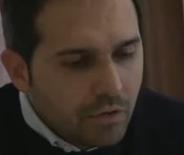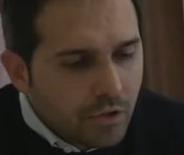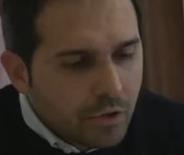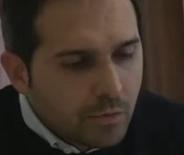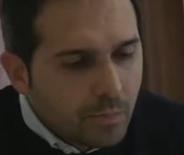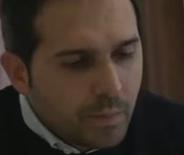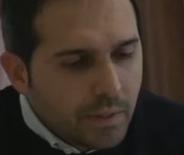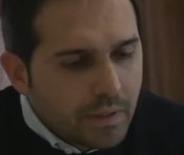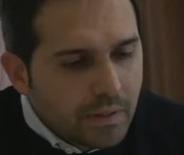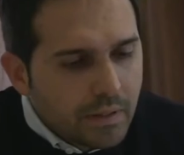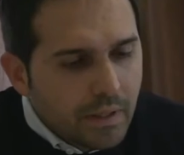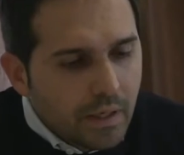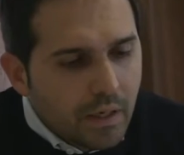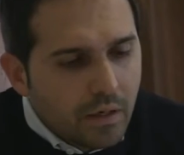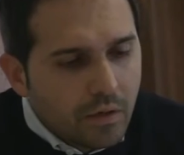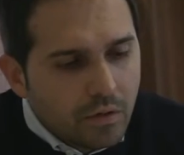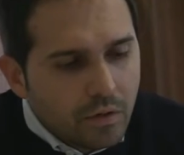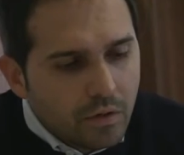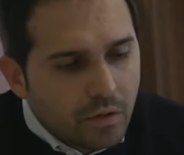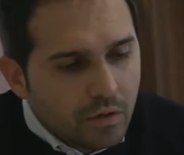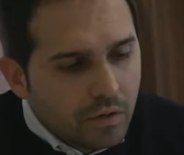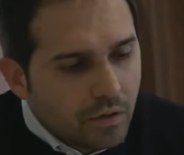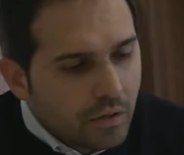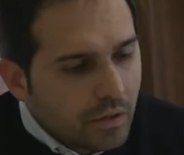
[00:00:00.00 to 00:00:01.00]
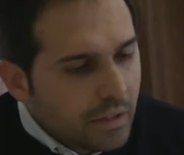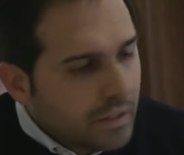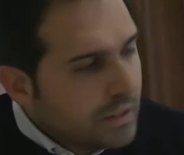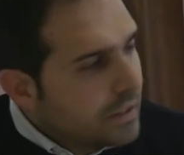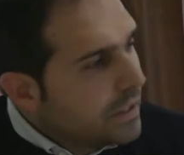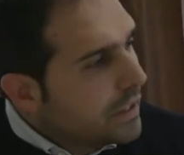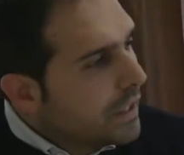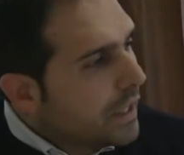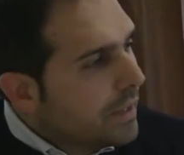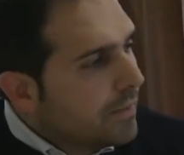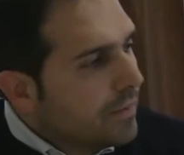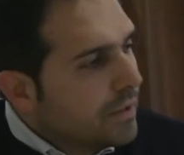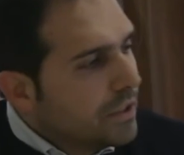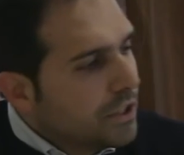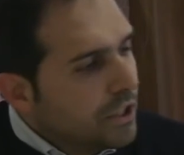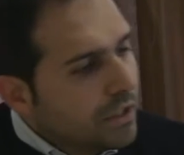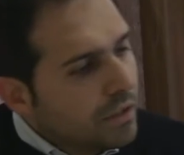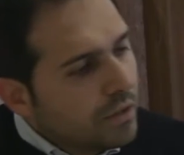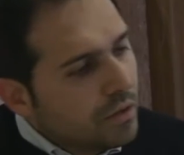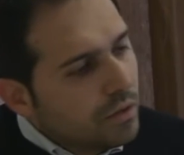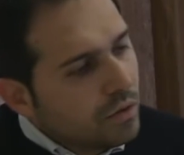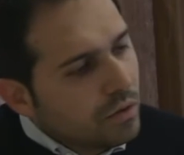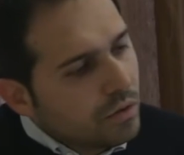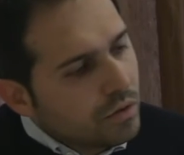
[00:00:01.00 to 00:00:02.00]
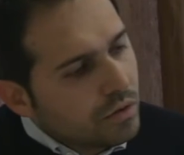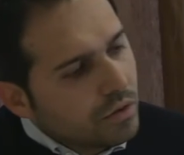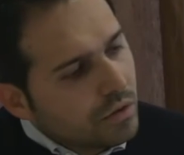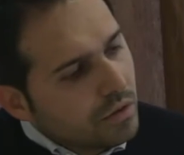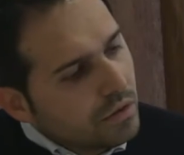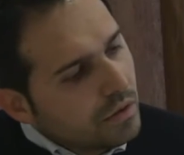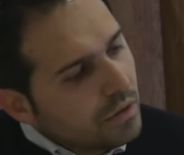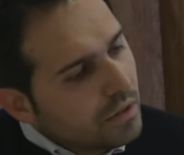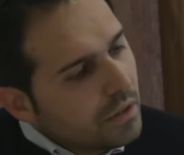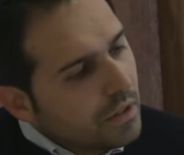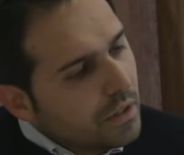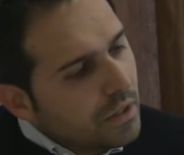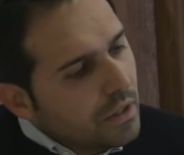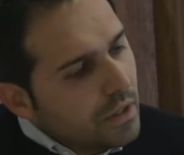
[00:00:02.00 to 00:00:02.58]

uno spettacolo che si chiama Circus